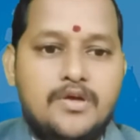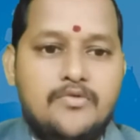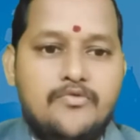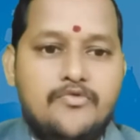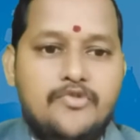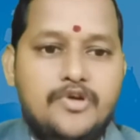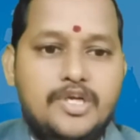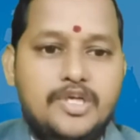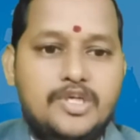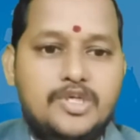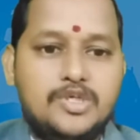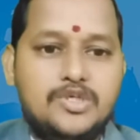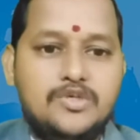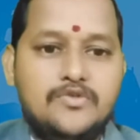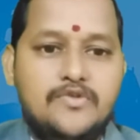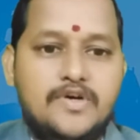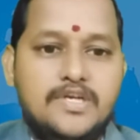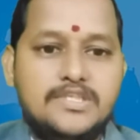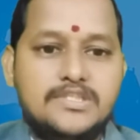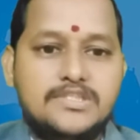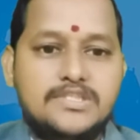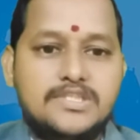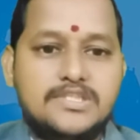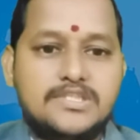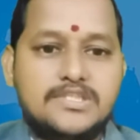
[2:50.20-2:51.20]
వి టూ
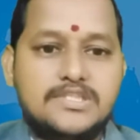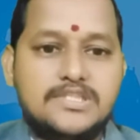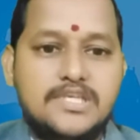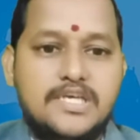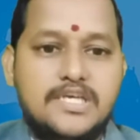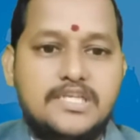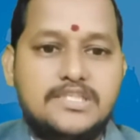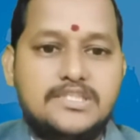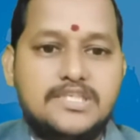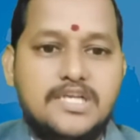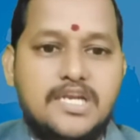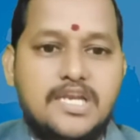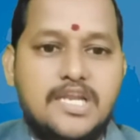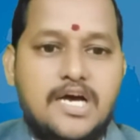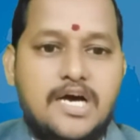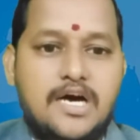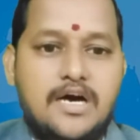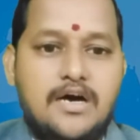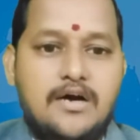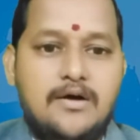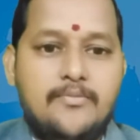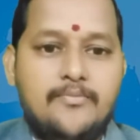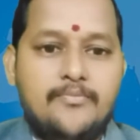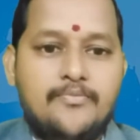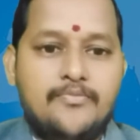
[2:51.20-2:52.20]
వన్ సిక్స్ ఏ జిల్లా
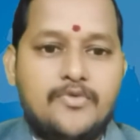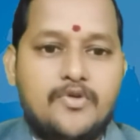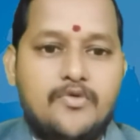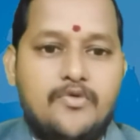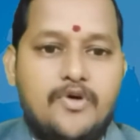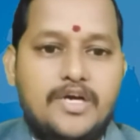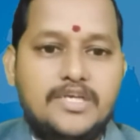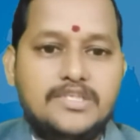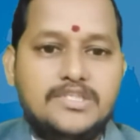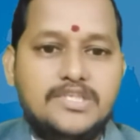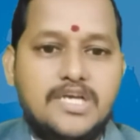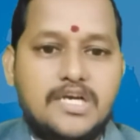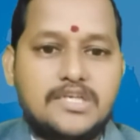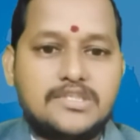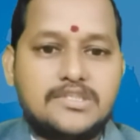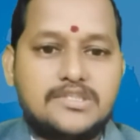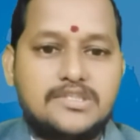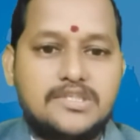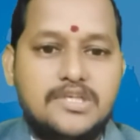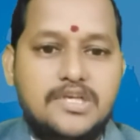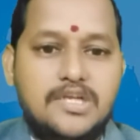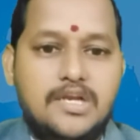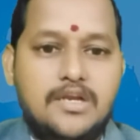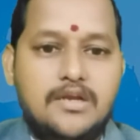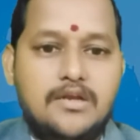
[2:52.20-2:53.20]
వైజాగ్
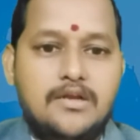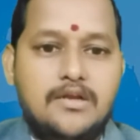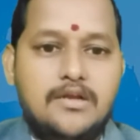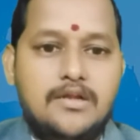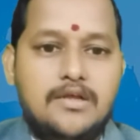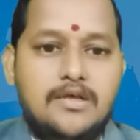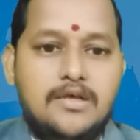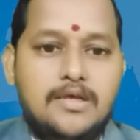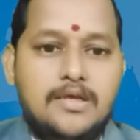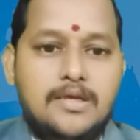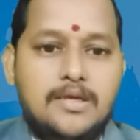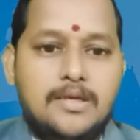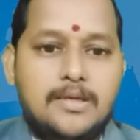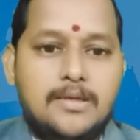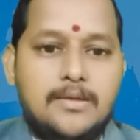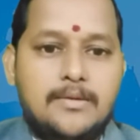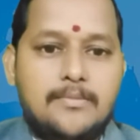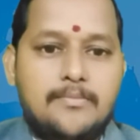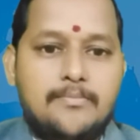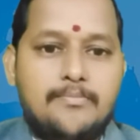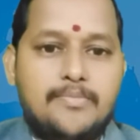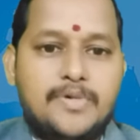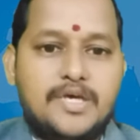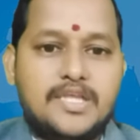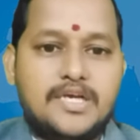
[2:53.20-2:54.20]
స్టీల్
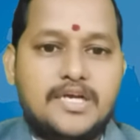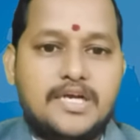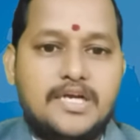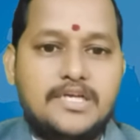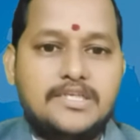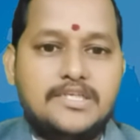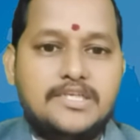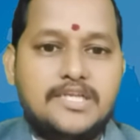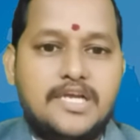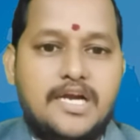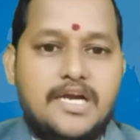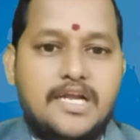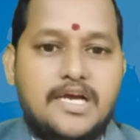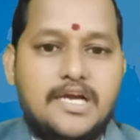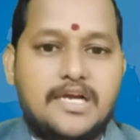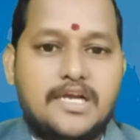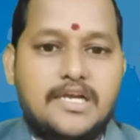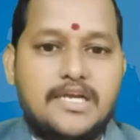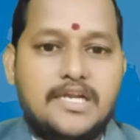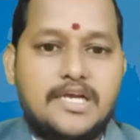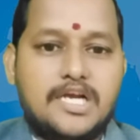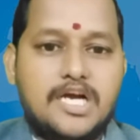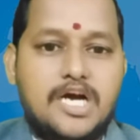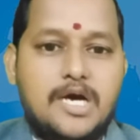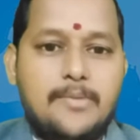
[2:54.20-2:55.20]
పెదగంట్యాడ
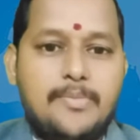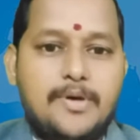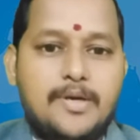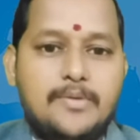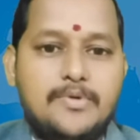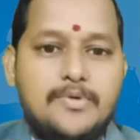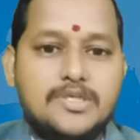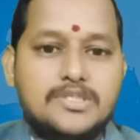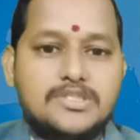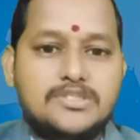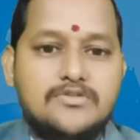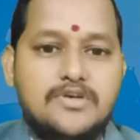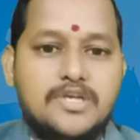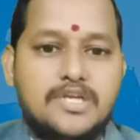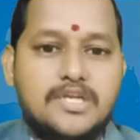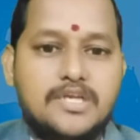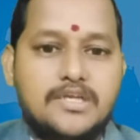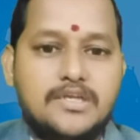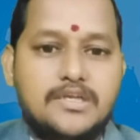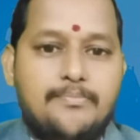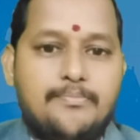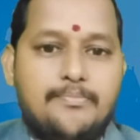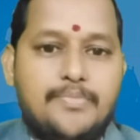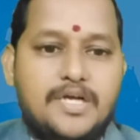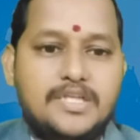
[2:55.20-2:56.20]
కన్నకా
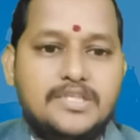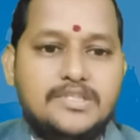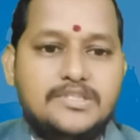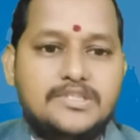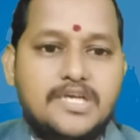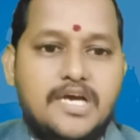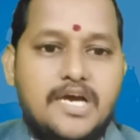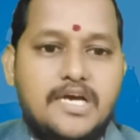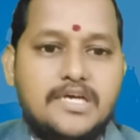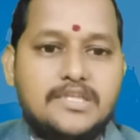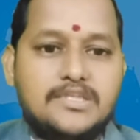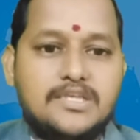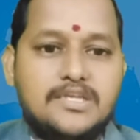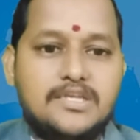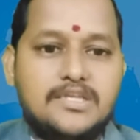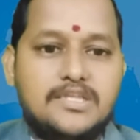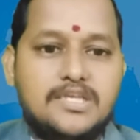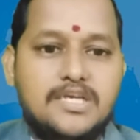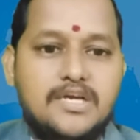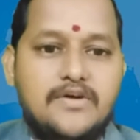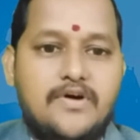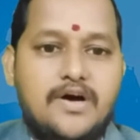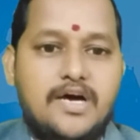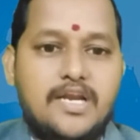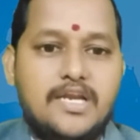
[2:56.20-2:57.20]
పరమేశ్వరి పంచాయతన
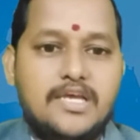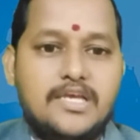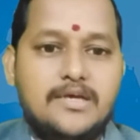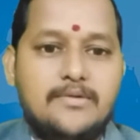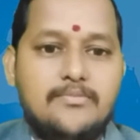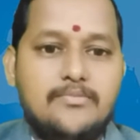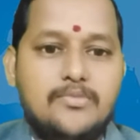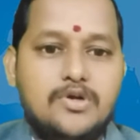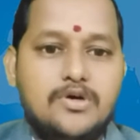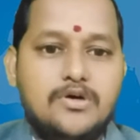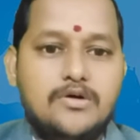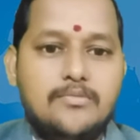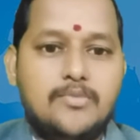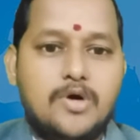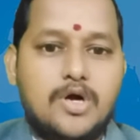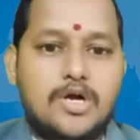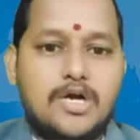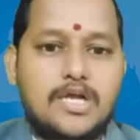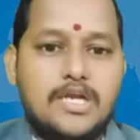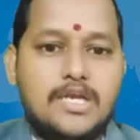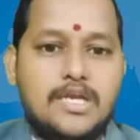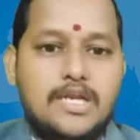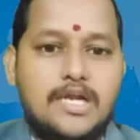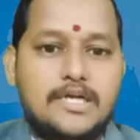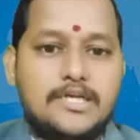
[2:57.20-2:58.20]
దేవాలయంలో
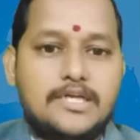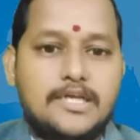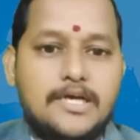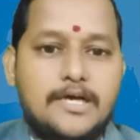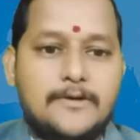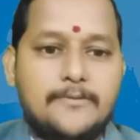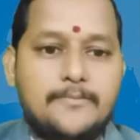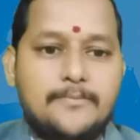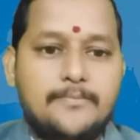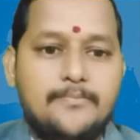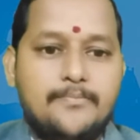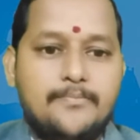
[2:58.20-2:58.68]
మొక్కలు నాటారు